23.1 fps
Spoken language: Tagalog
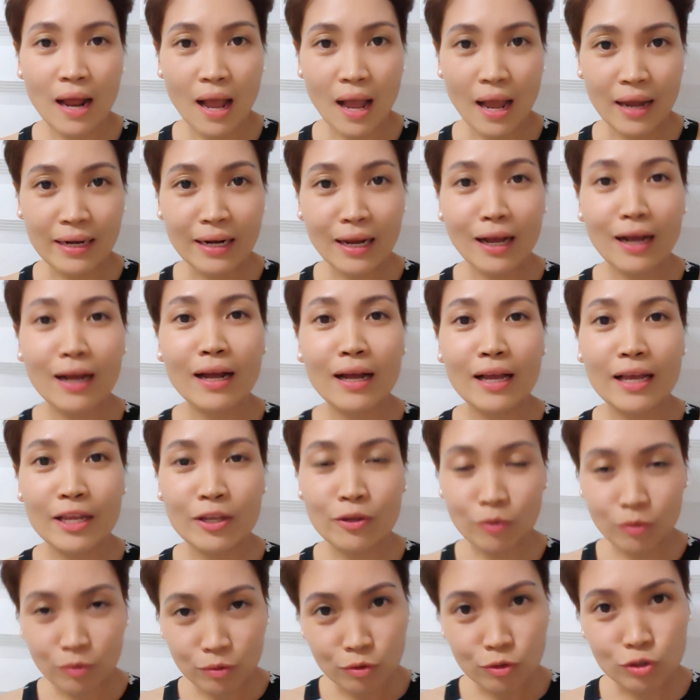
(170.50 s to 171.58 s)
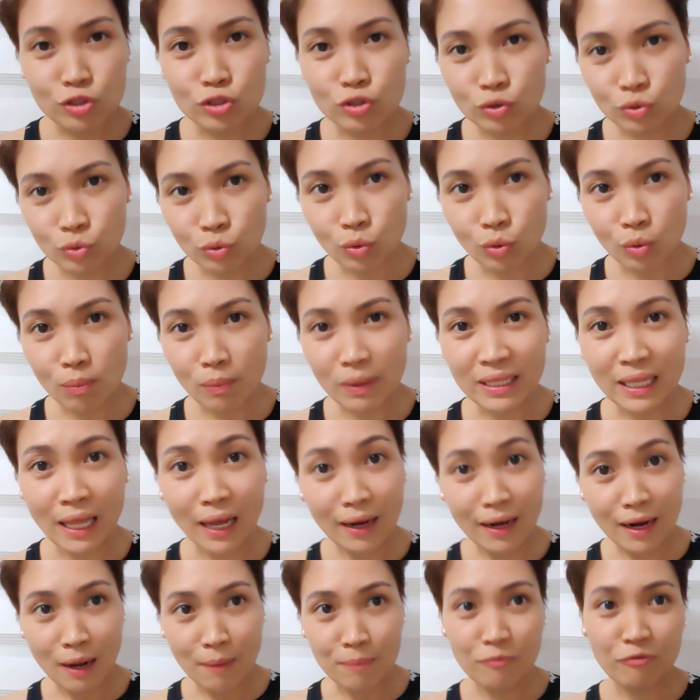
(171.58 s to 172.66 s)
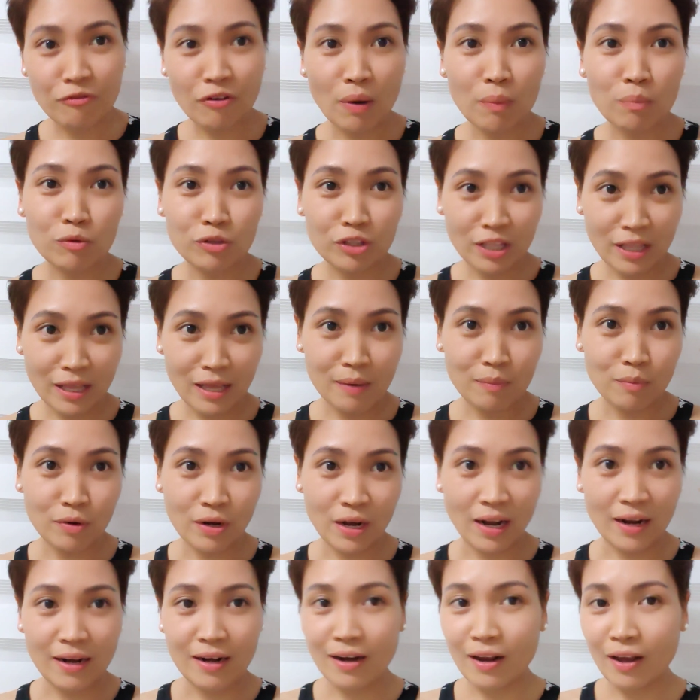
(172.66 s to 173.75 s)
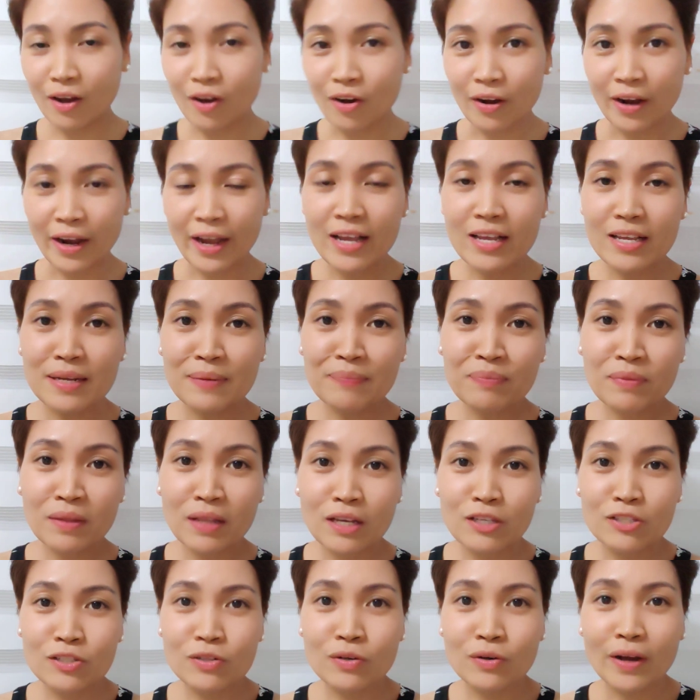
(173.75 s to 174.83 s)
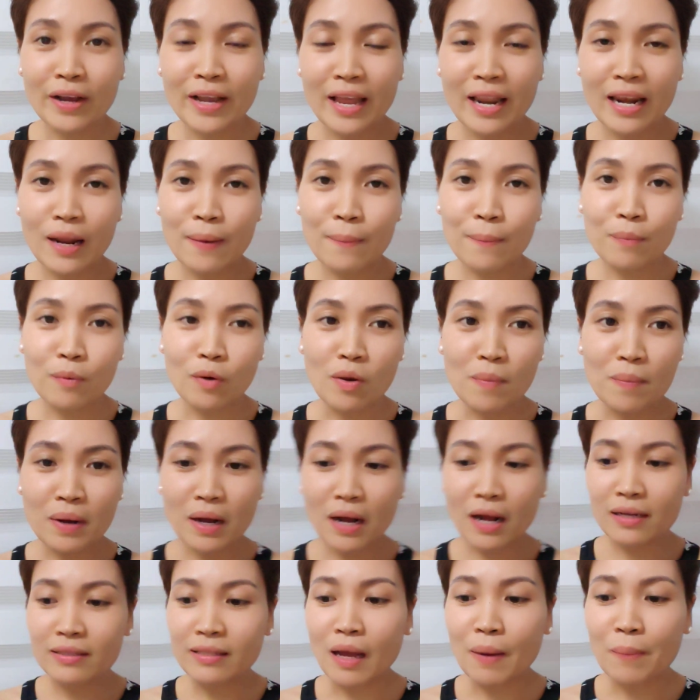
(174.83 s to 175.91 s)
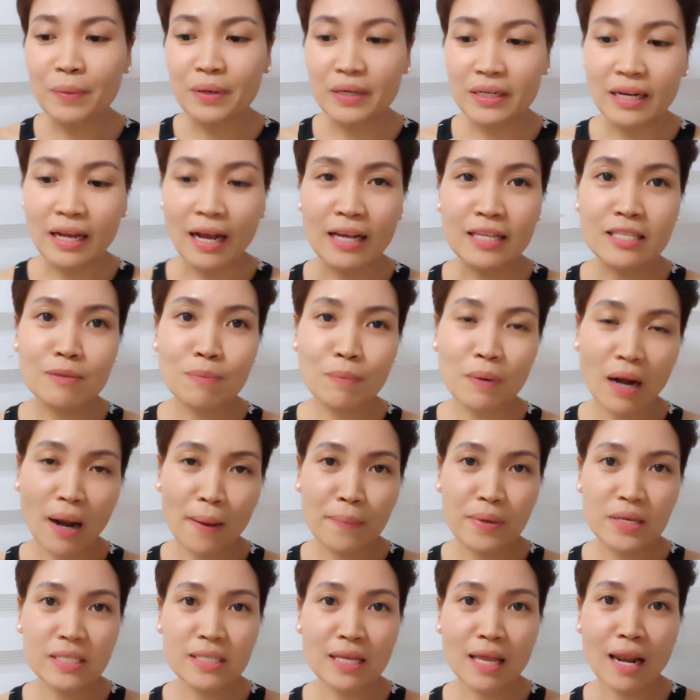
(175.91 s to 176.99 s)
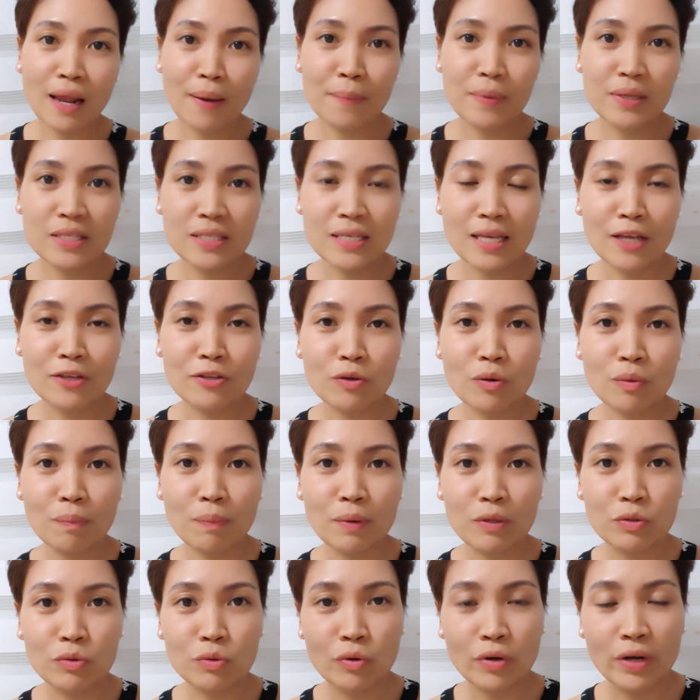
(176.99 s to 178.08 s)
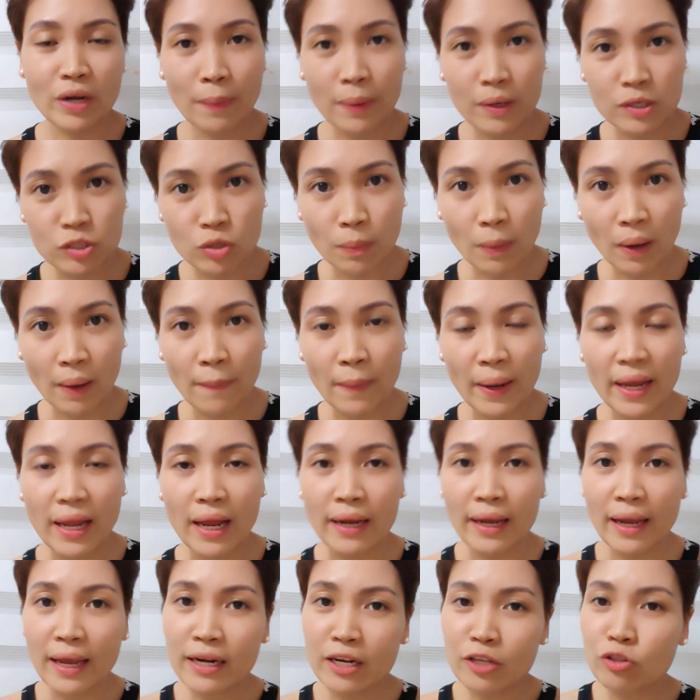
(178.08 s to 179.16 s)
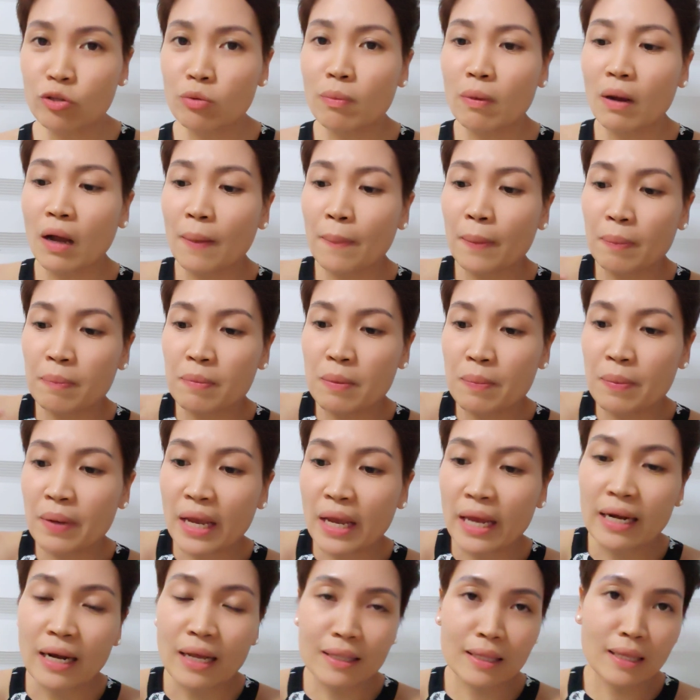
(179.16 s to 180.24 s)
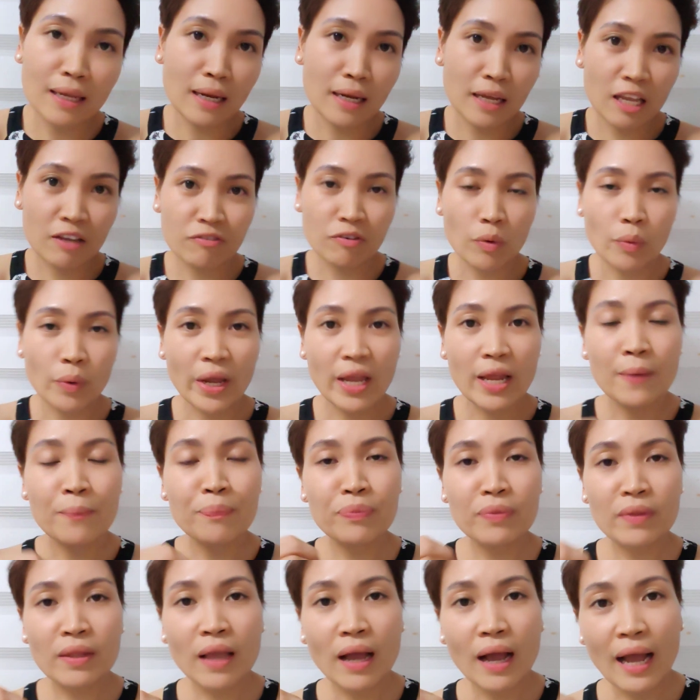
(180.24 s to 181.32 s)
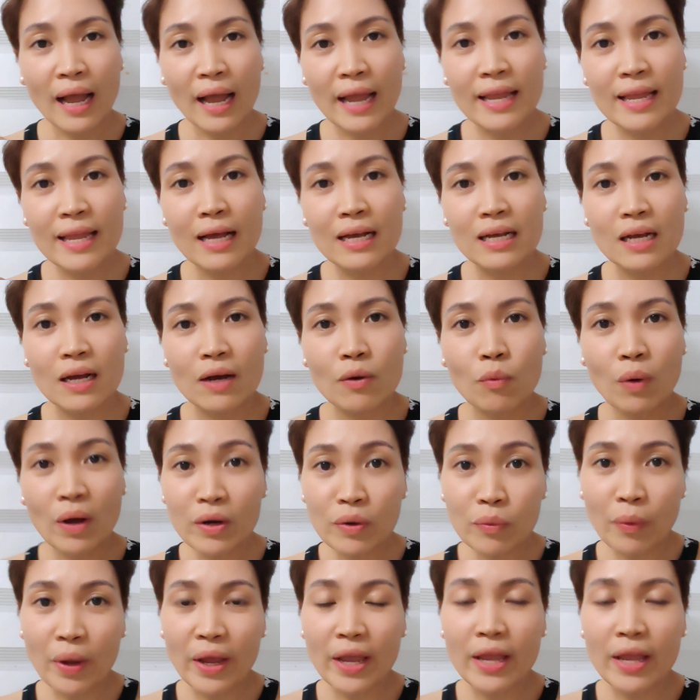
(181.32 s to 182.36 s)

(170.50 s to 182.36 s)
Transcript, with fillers: uh, ng iyong gustong matanggap from Munting Ibunan. Okay? So, ayan lang po mga Dabbard Gods. Maraming salamat sa inyong patuloy na pagsubaybay. Again, itong mga pagbibigay natin ng giveaway ay uh, one